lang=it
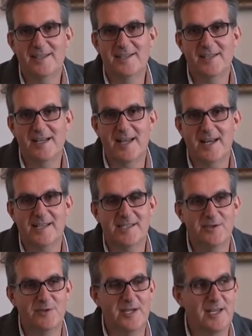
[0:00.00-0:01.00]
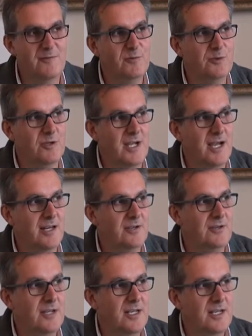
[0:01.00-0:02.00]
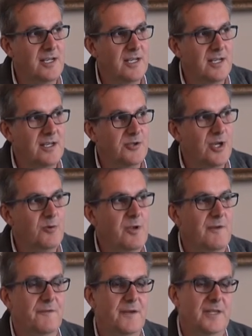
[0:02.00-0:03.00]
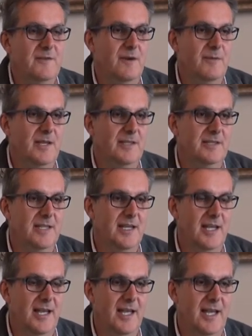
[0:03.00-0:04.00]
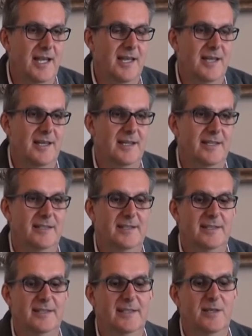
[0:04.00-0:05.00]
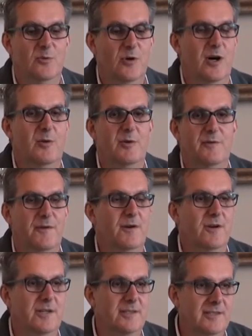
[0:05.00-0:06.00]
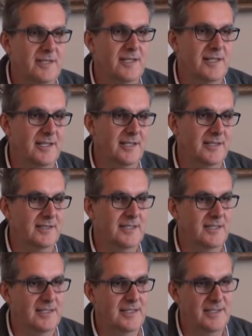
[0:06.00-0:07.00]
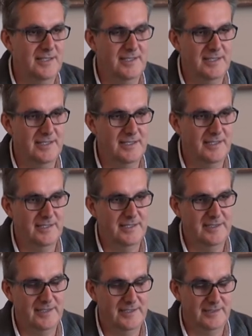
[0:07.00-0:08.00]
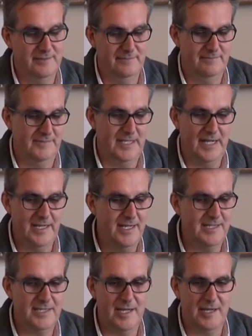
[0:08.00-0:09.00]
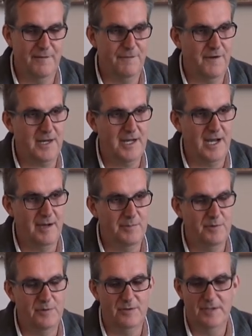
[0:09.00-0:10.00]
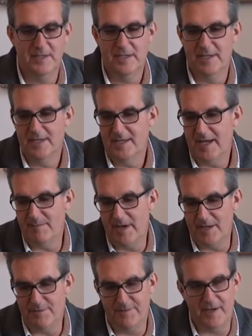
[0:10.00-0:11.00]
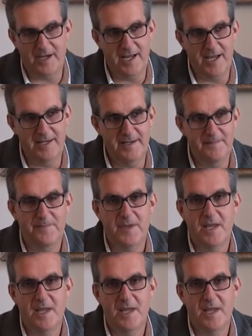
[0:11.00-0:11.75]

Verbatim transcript: nella reazione che ha avuto Carlo, cioè lui effettivamente è eh, l'uomo forte del, eh, della lista che fa capo a Mario Ferrari.